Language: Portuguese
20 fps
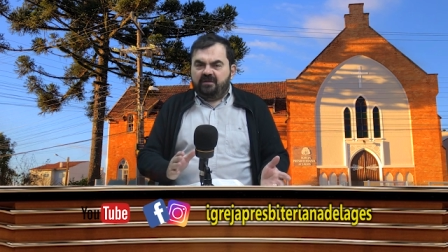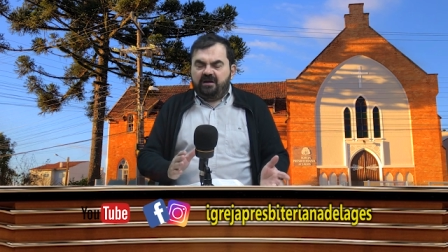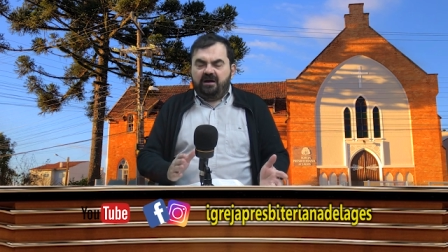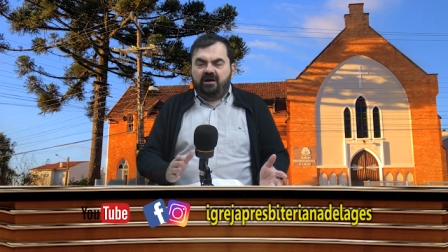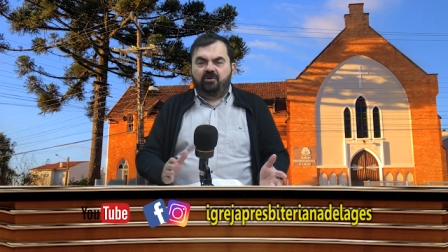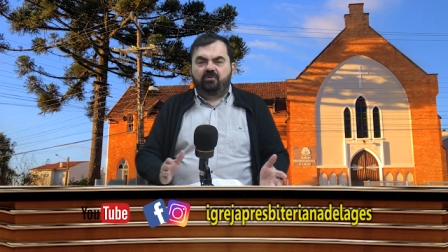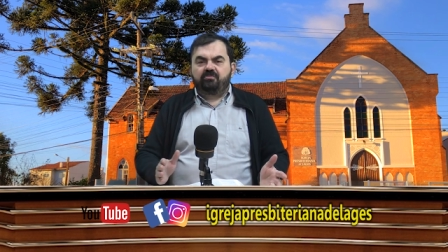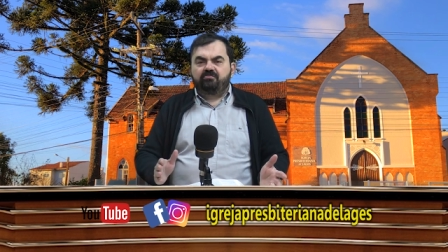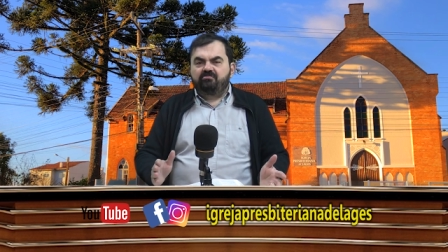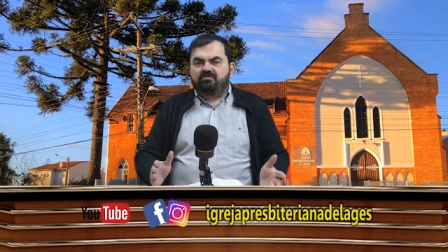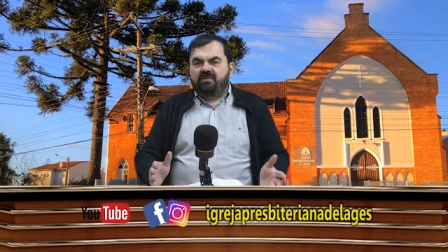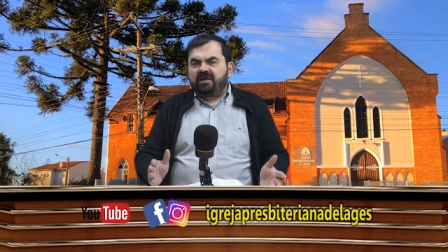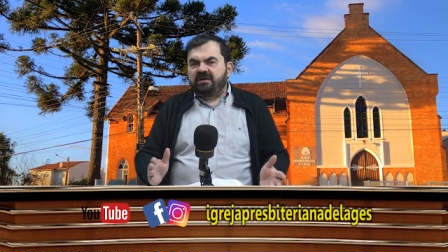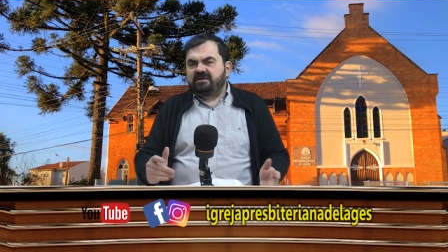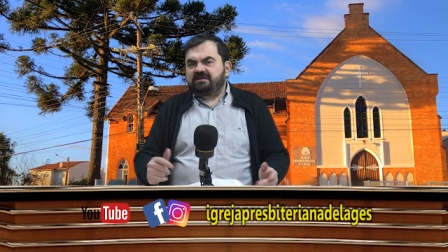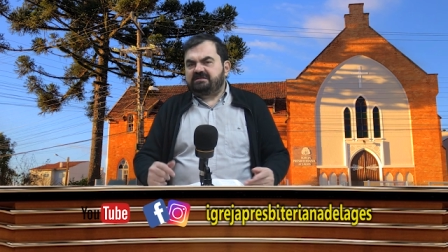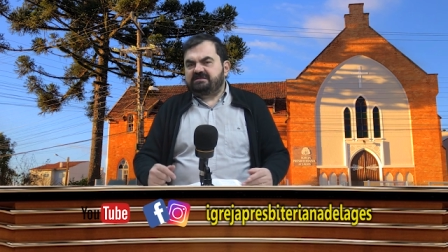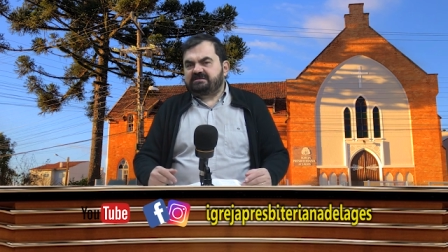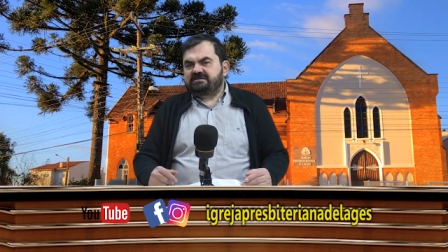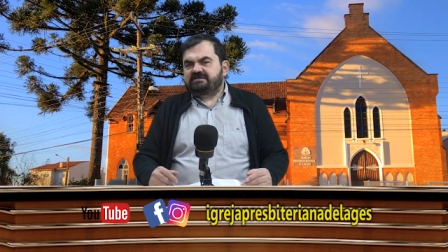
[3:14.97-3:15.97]
há um
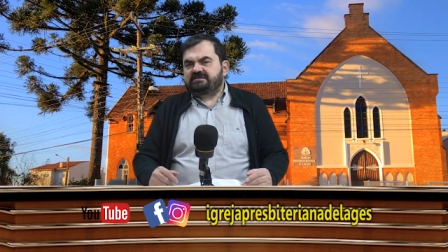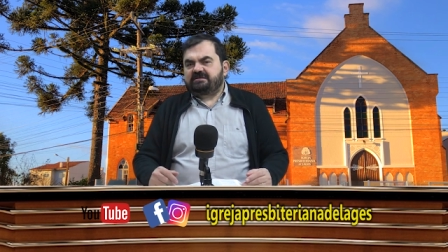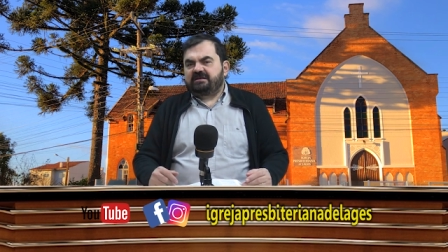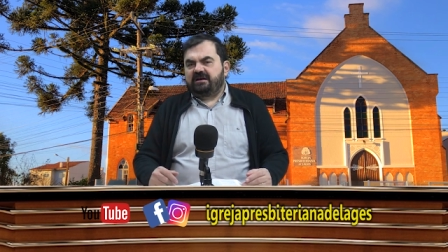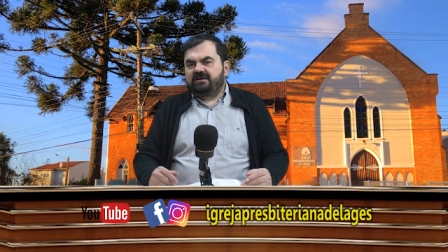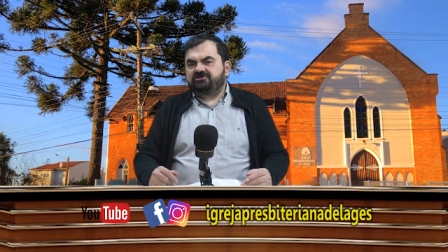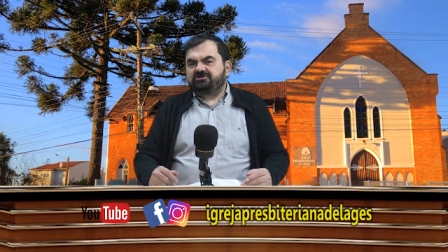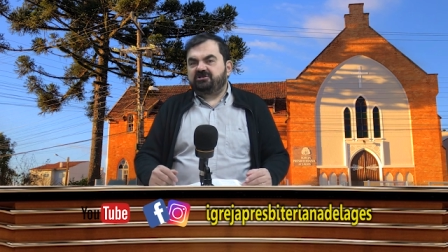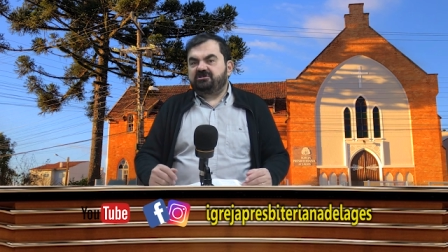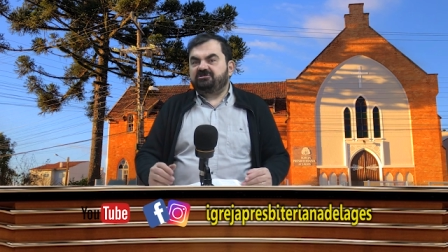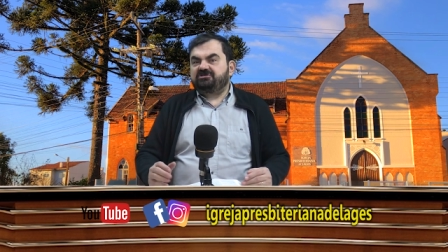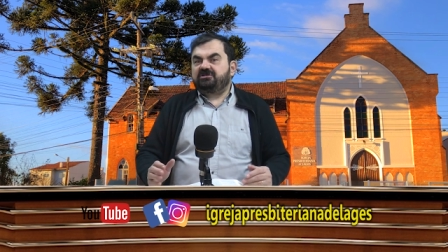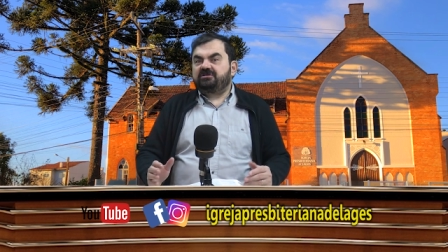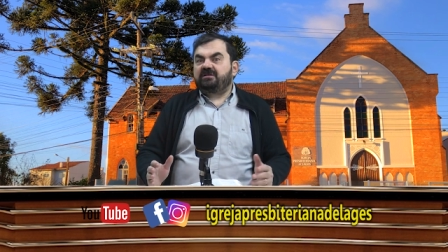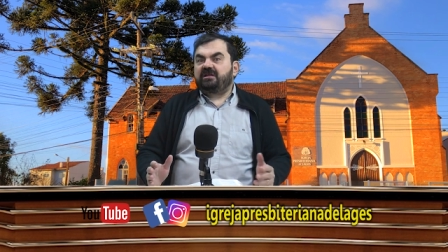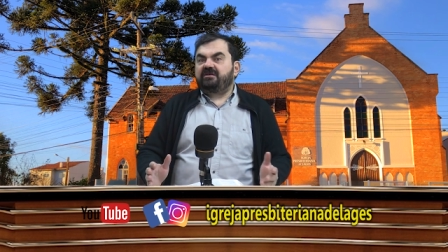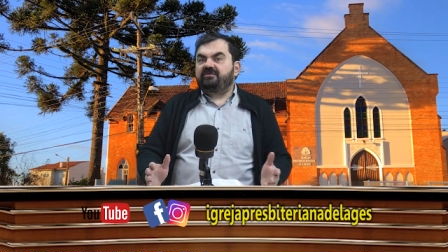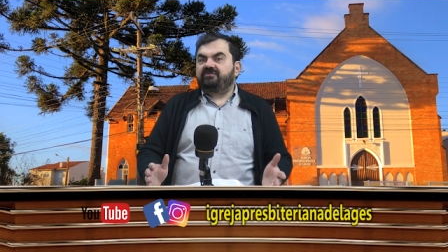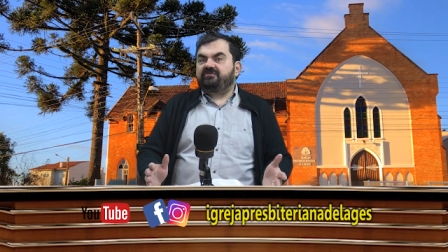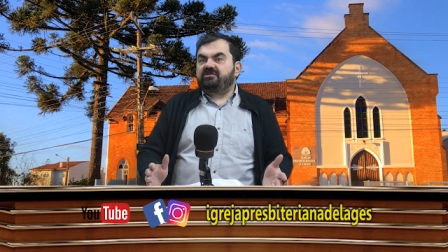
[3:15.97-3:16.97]
mês a gente
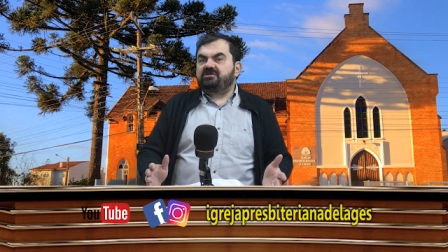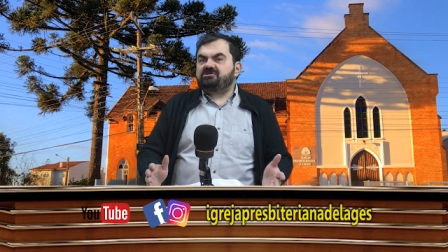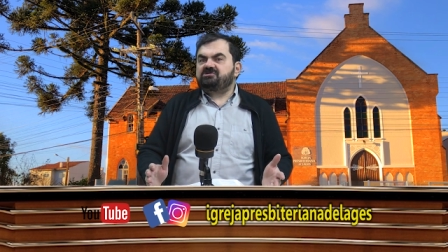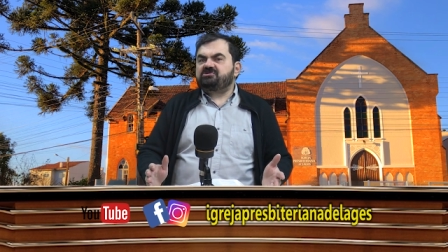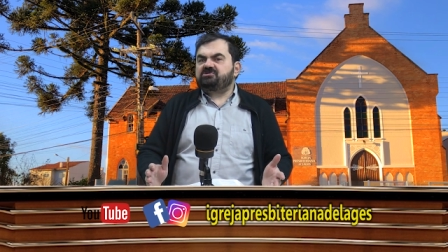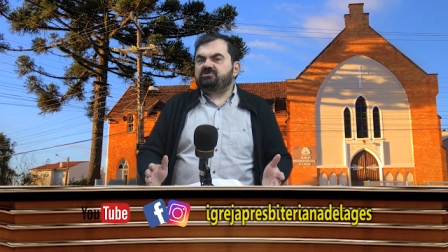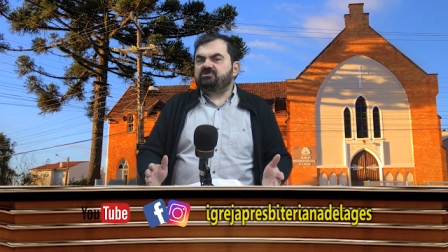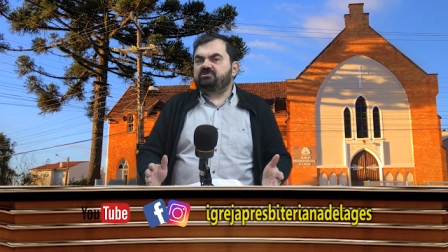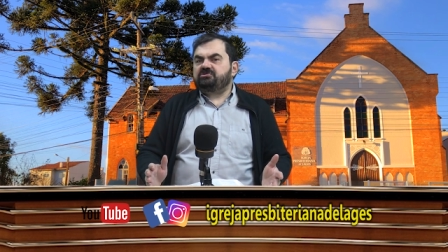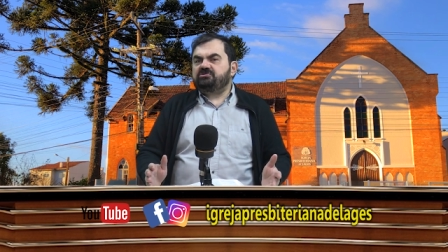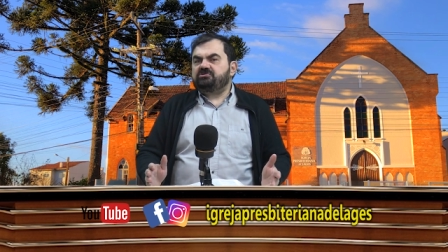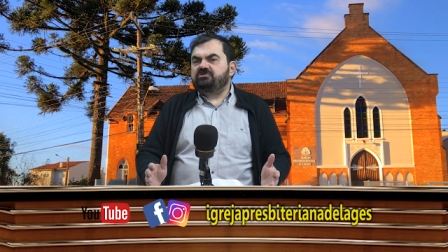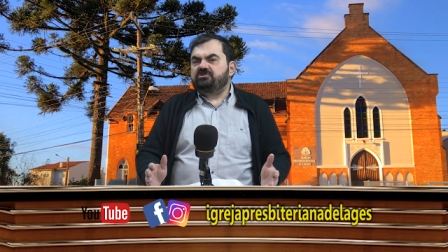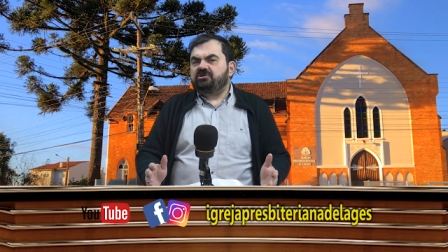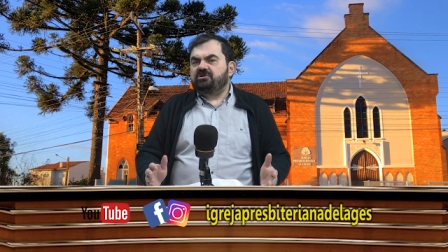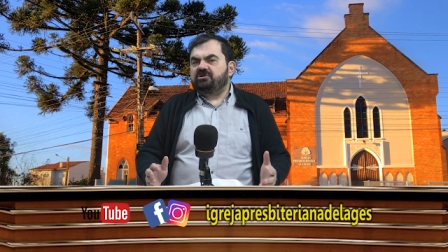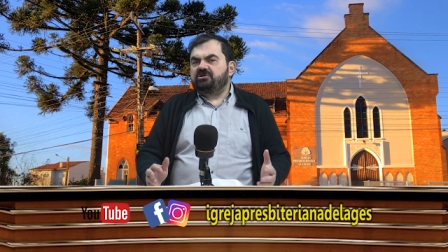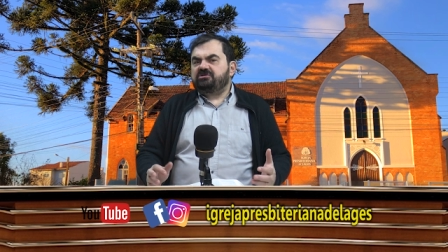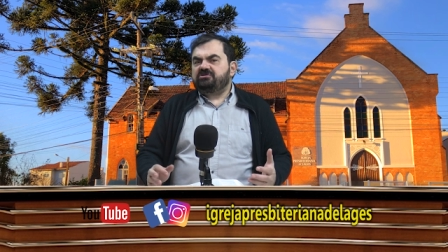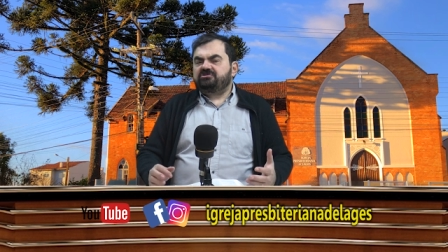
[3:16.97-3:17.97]
tem visto